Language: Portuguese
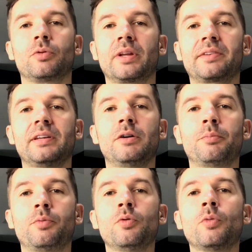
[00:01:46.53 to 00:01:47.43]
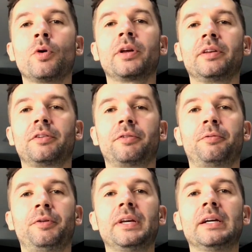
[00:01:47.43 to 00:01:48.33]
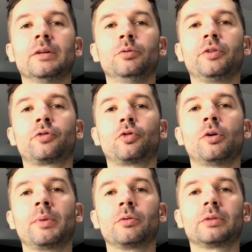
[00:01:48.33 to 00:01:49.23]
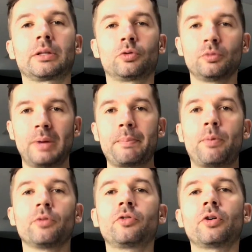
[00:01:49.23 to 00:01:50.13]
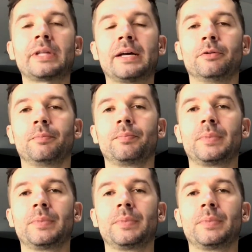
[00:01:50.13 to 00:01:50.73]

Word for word: coração, pulmões, fígado, estômago, está tudo bem posicionado.